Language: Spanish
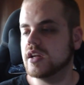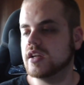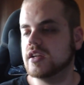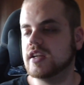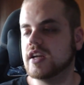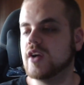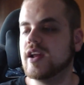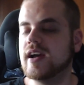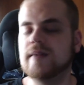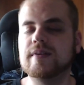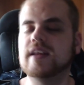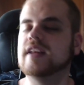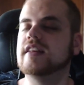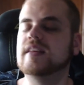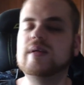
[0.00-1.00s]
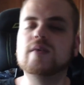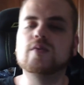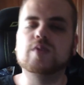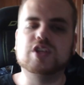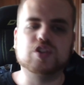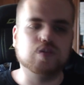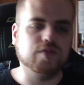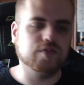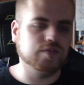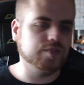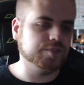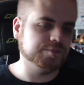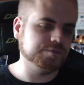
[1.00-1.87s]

Y ahora bien, el tema de Ubisoft.